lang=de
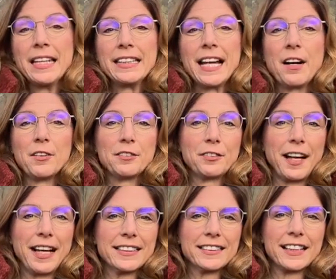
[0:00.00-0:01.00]
Ja, und
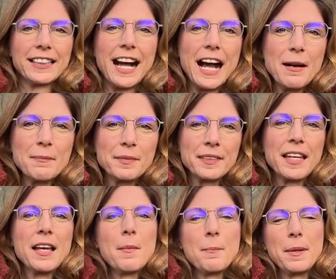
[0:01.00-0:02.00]
Freitagabend
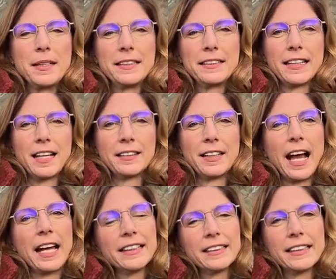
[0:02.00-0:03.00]
bin ich dann
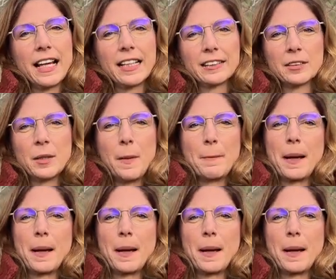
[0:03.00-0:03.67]
eingeladen